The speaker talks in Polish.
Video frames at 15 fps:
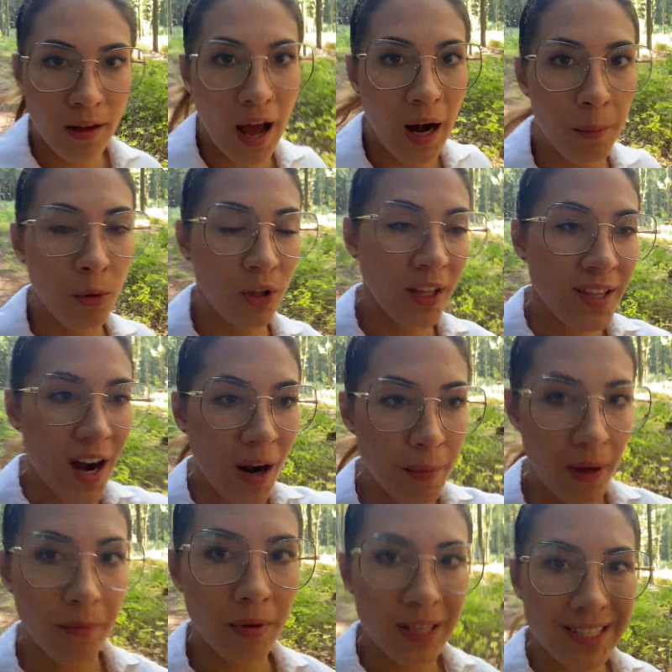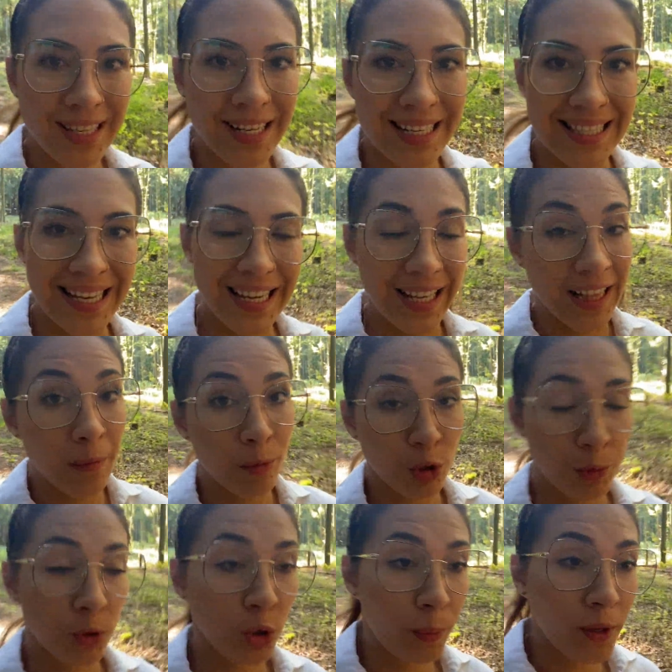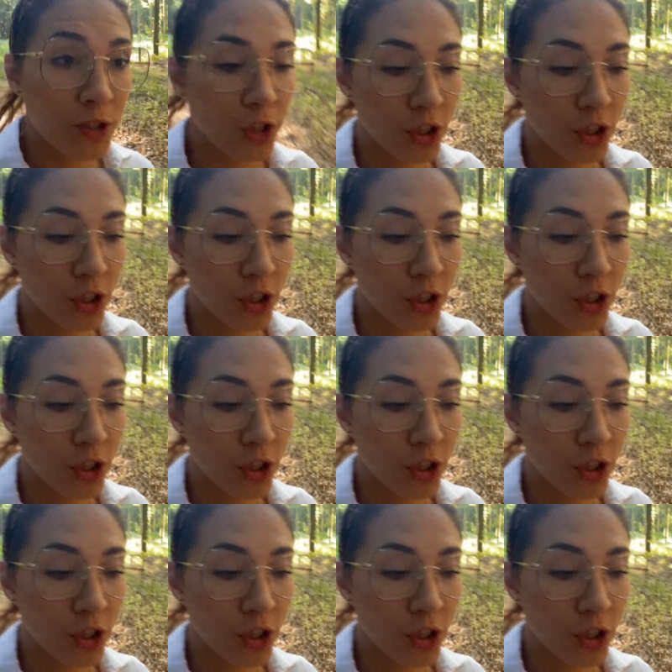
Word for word: albo nadrabiam zalecenia dla moich podopiecznych,